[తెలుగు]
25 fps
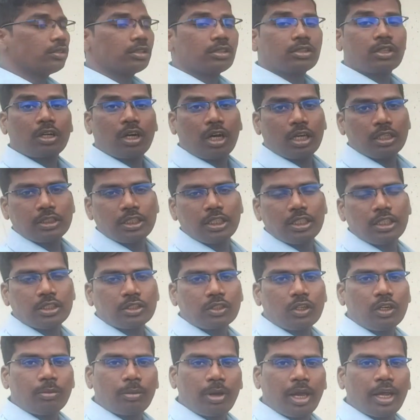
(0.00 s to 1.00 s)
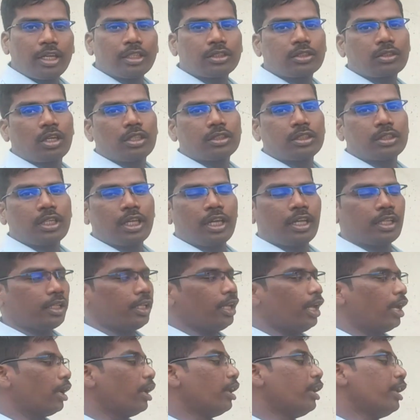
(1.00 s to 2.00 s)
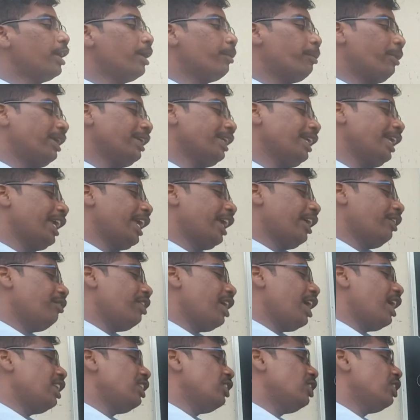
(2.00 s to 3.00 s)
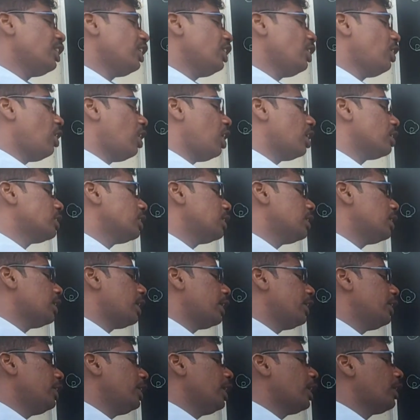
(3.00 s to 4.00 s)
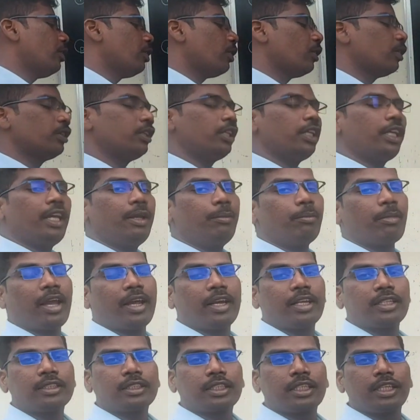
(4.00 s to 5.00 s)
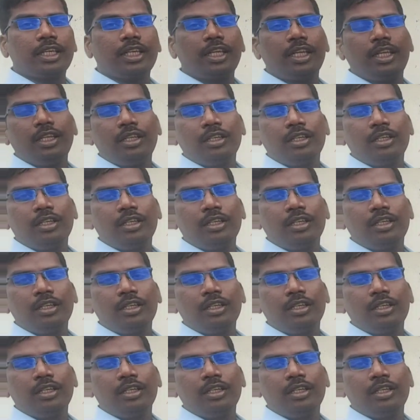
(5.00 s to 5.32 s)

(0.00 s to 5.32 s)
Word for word: సో కాస్ట్ ఈజ్ ఈక్వల్ మైనస్ కాస్ట్ అయితే మనకి ఏ వాల్యూకి కాస్ట్ అనేది రెండు ఈక్వల్ అవుద్ది మైనస్కి